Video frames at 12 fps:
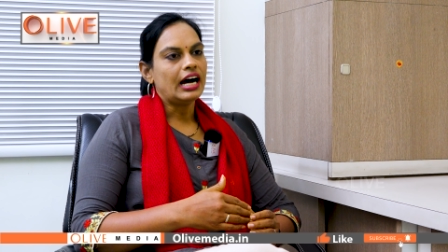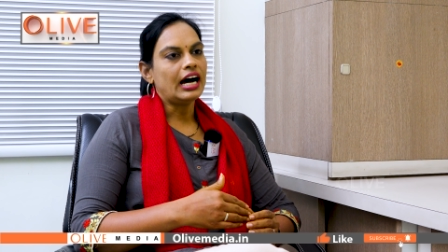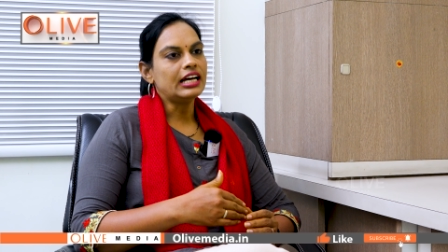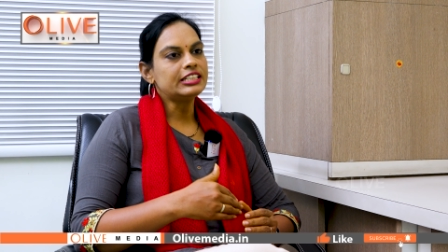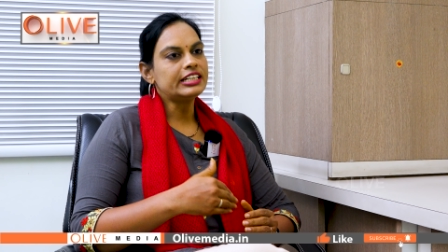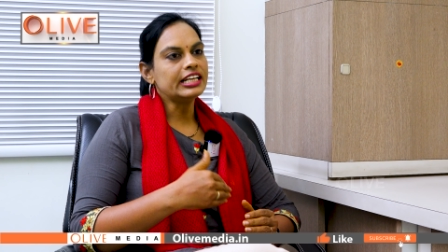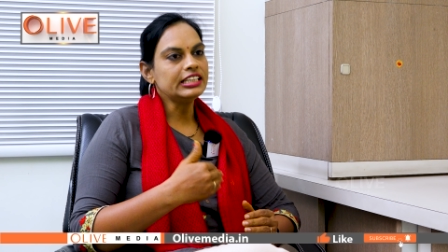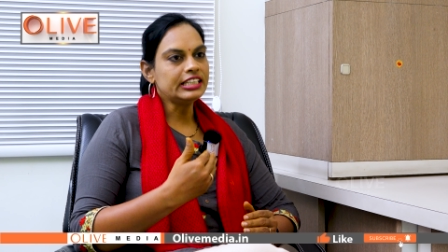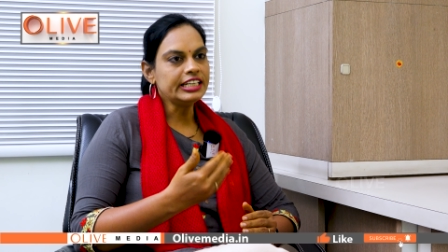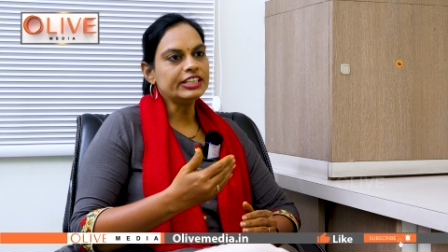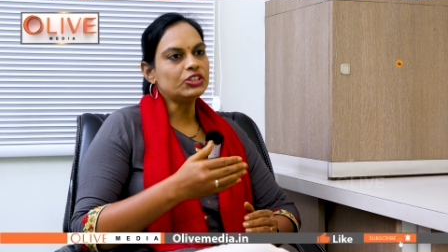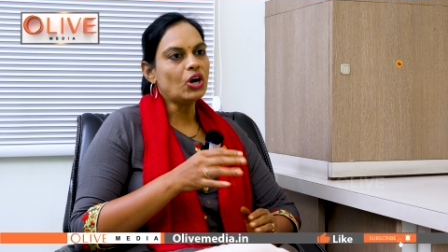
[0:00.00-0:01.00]
ఆ
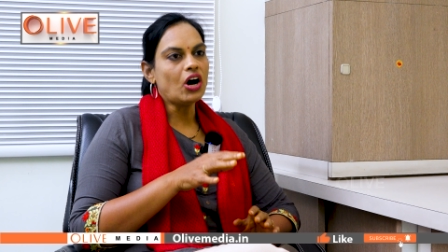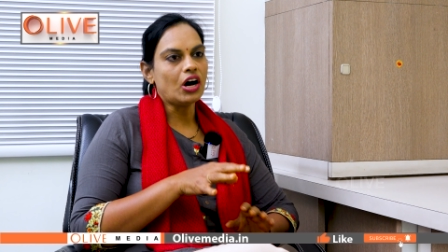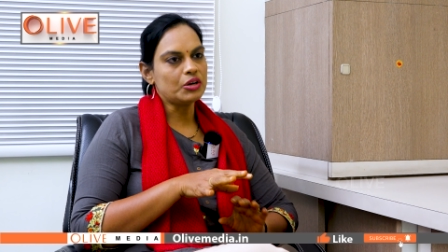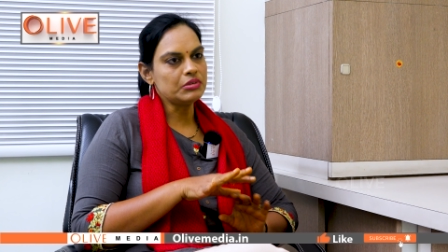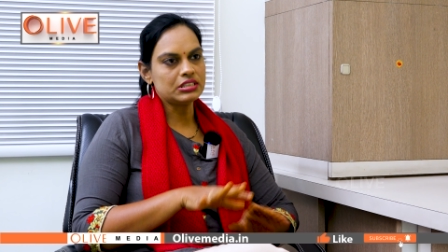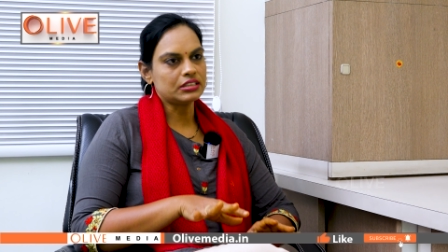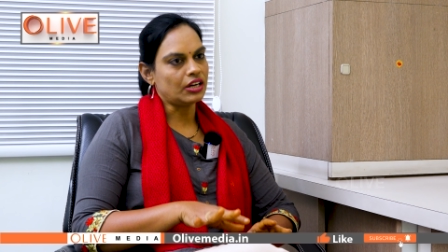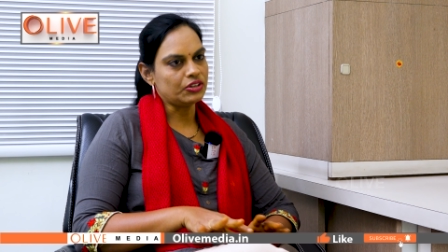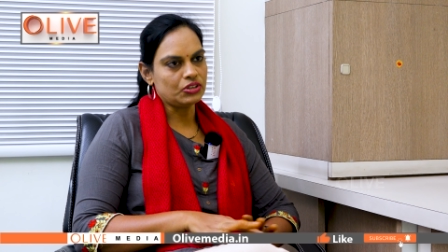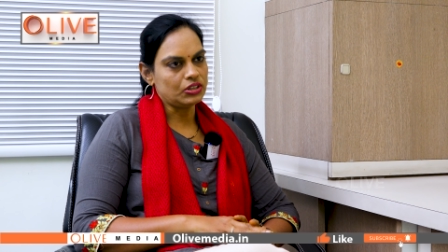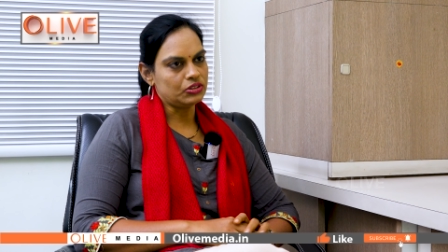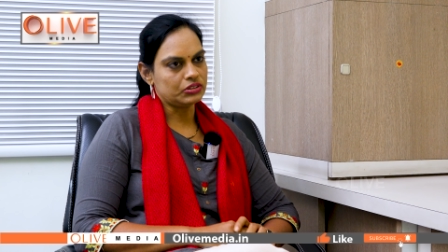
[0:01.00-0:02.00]
స్ట్రెంథనింగ్తో హార్మోన్స్
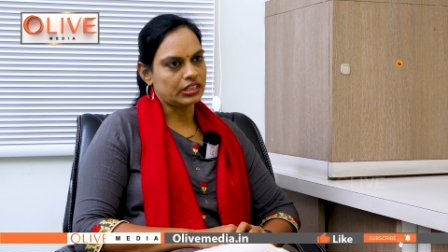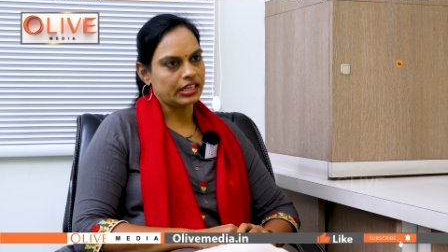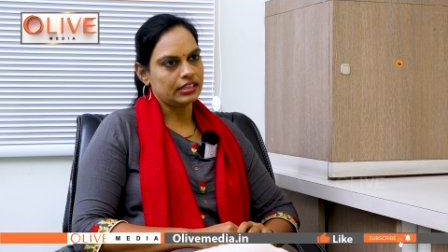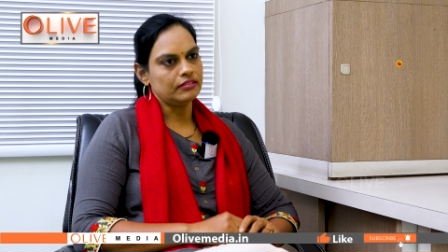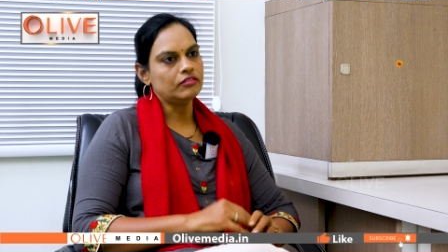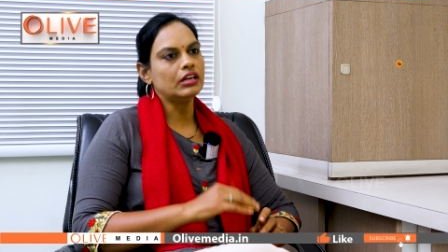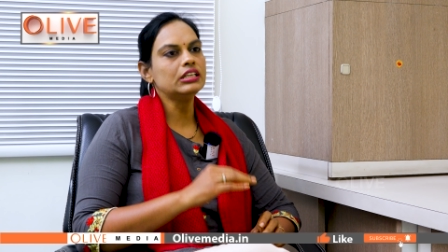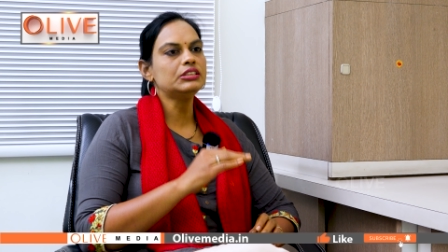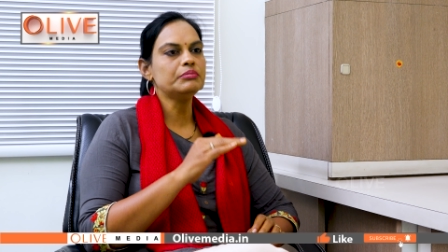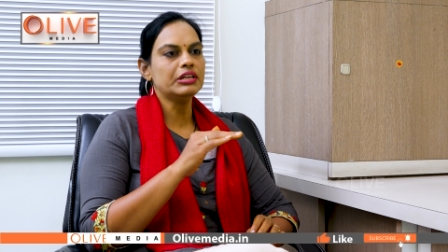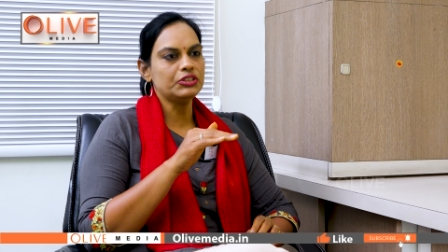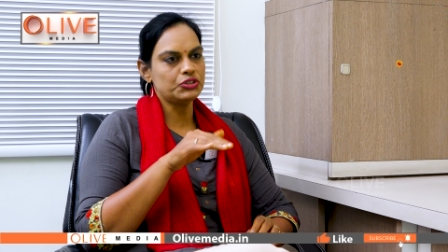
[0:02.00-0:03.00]
కంట్రోల్ ఉంటాయి
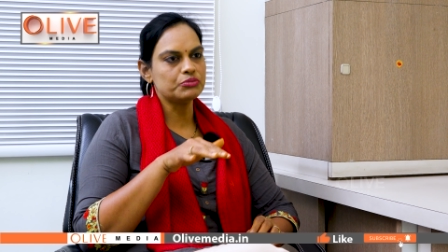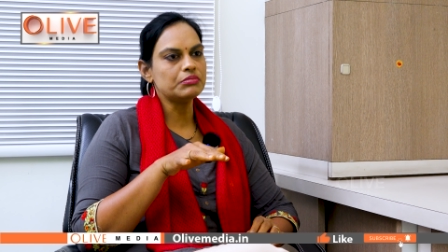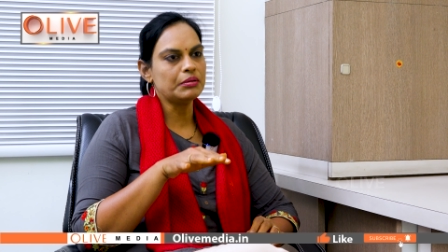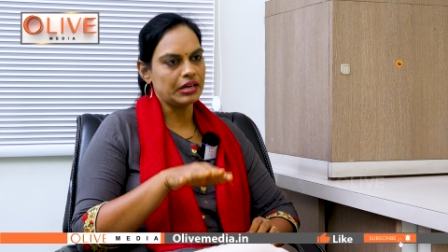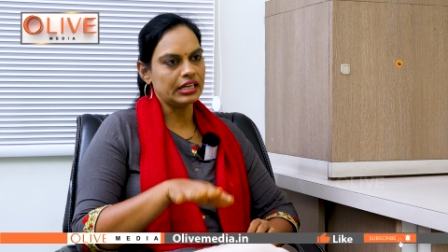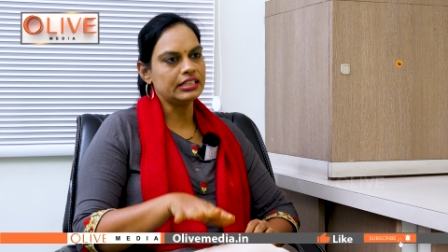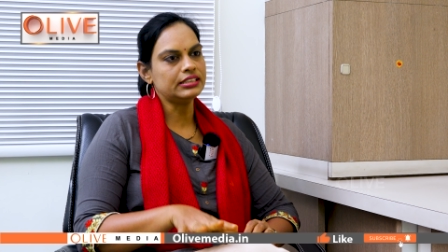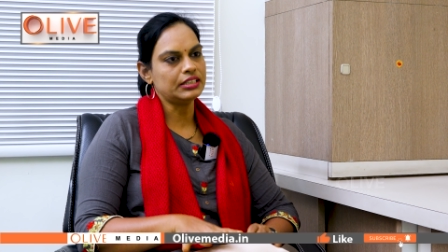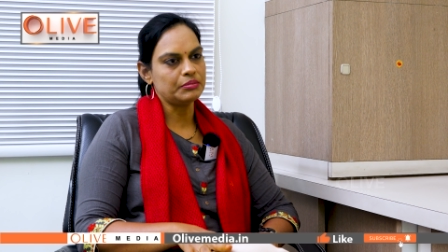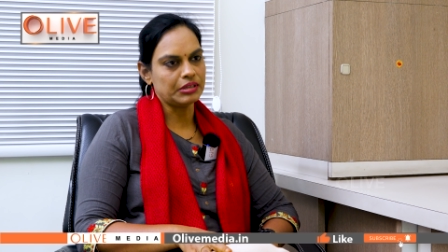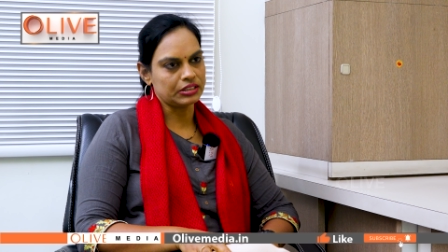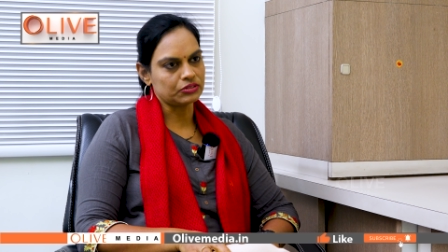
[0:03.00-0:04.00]
వన్స్ మనం జుంబా
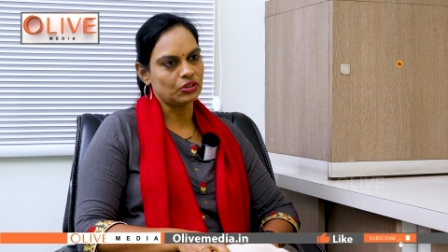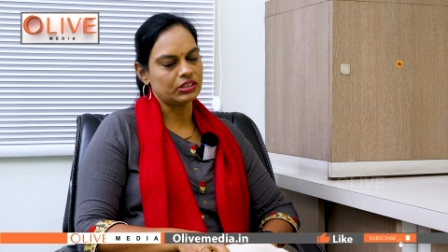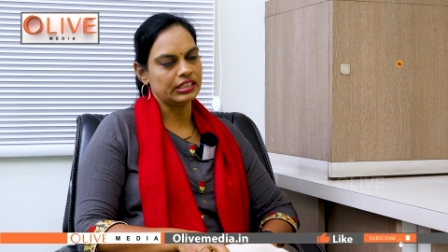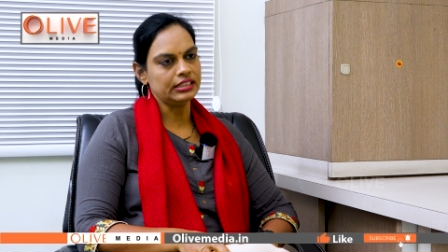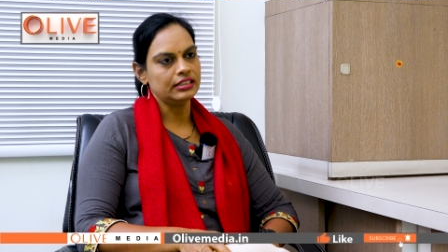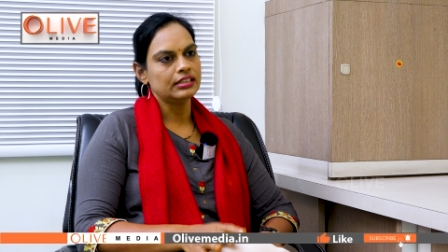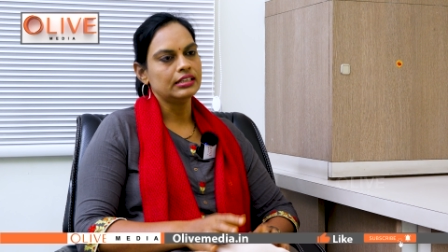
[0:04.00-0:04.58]
మానేసామనుకోండి